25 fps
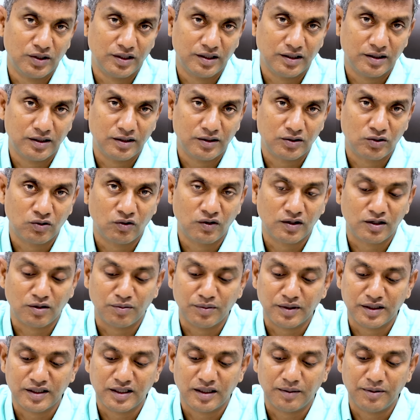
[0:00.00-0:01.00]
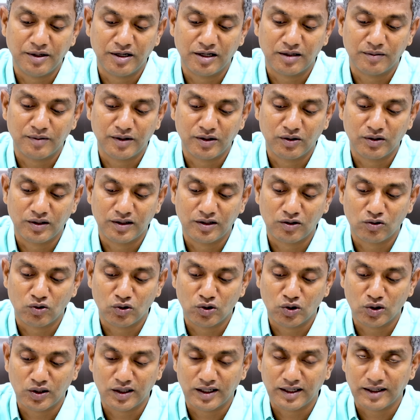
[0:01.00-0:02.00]
ஒரு துவக்கம் இது அப்படின்ற மாதிரி ஒரு இதை
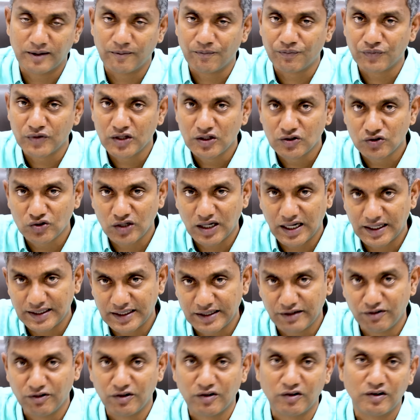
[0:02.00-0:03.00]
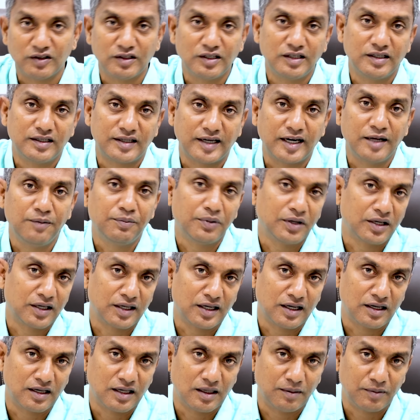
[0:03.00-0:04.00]
கொண்டு வராங்க ஸோ அதை இவங்க வந்து ட்ரை
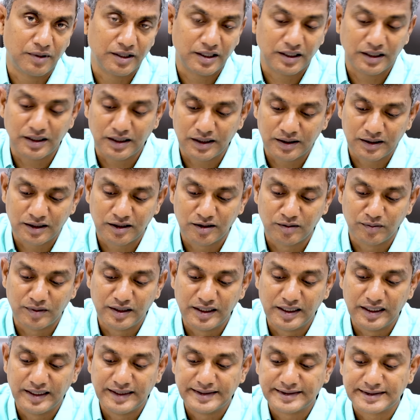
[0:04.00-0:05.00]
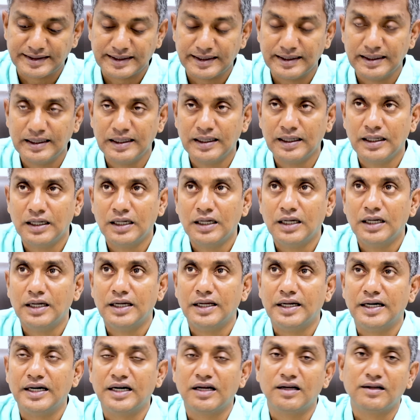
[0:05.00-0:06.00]
பண்ணுறாங்களாமா இங்கே அதாவது மிடில் ஈஸ்ட்டில்
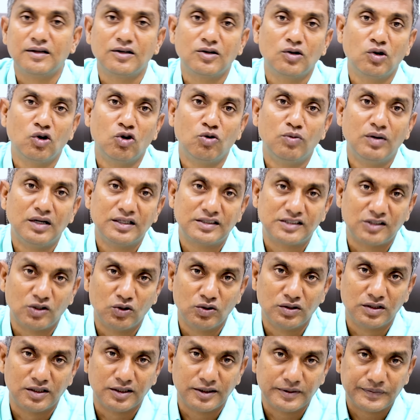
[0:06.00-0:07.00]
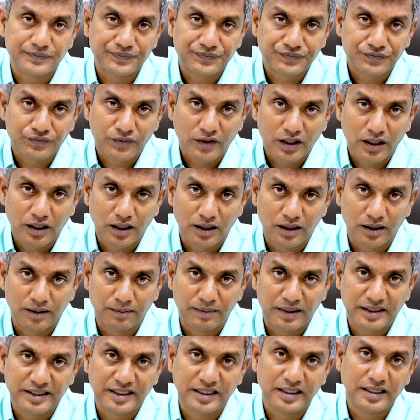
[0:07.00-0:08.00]
ரெண்டாவது குளோபல் சவுத்து
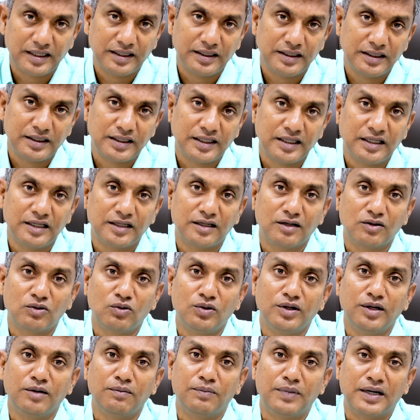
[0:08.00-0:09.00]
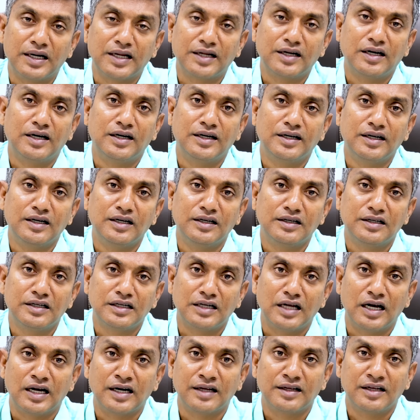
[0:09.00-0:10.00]
மத்திய ரேகைக்கு கீழே இருக்கக்கூடிய பல நாடுகளுக்கு
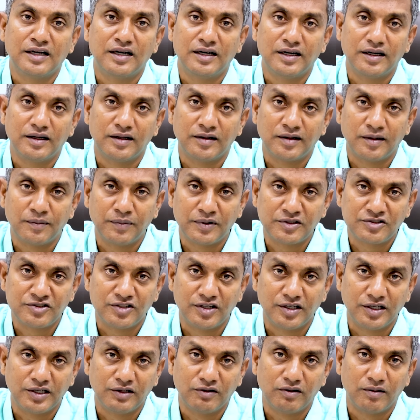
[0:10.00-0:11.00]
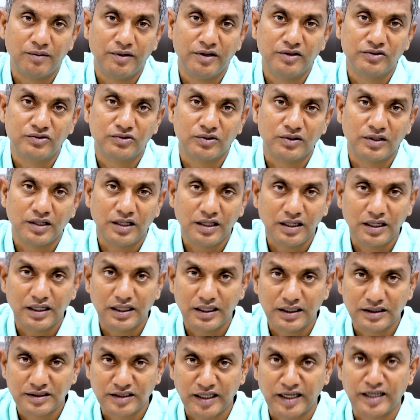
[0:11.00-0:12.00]
நாங்கள் தான் ரெப்ரசன்டேட்டிவ் அப்படின்னு சொல்லி
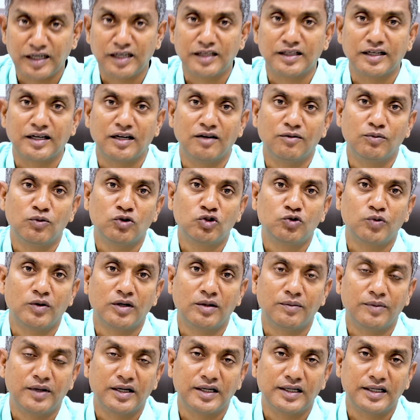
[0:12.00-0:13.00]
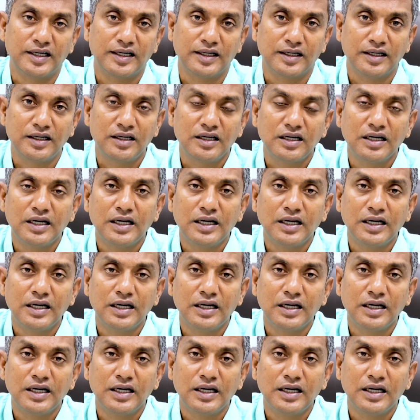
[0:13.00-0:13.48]
சைனா தங்களை புஷ் பண்ண பார்க்குறாங்க